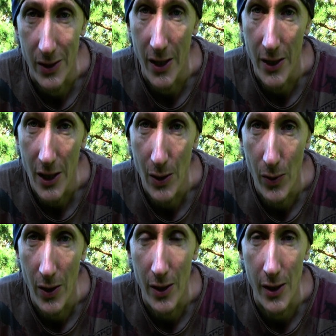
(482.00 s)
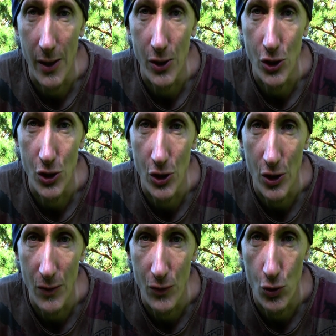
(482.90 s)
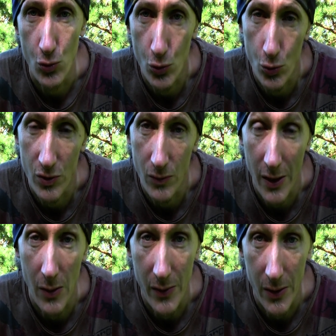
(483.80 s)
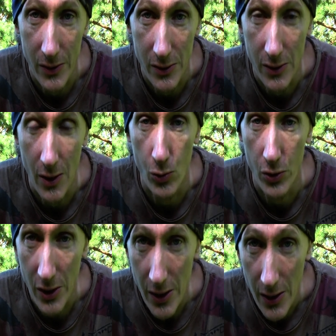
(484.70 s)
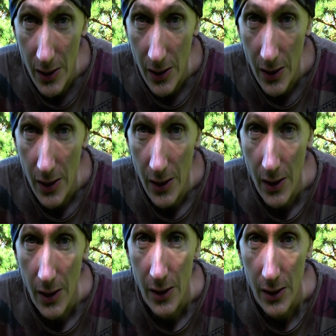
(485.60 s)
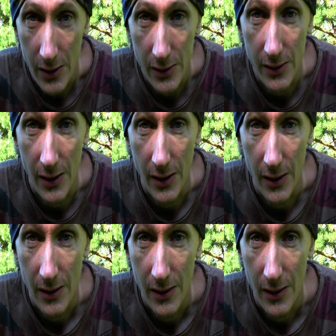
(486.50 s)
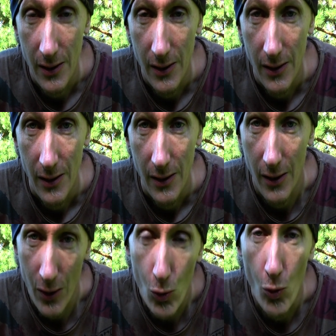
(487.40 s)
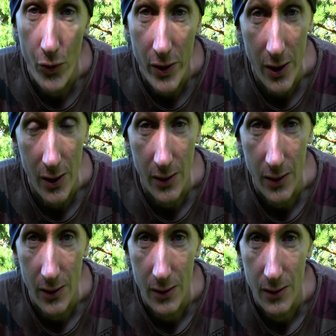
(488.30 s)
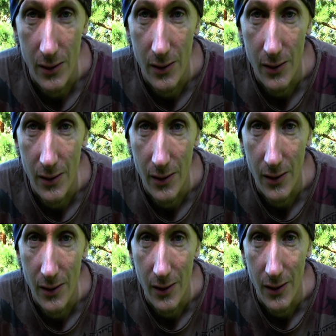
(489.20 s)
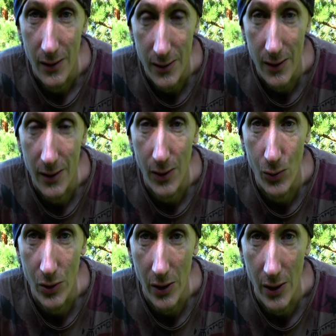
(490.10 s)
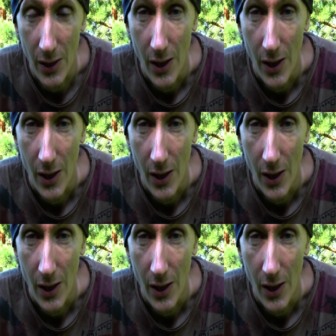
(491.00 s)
на небо и лишившую своей милости людей из-за грехов некоторых из этих людей.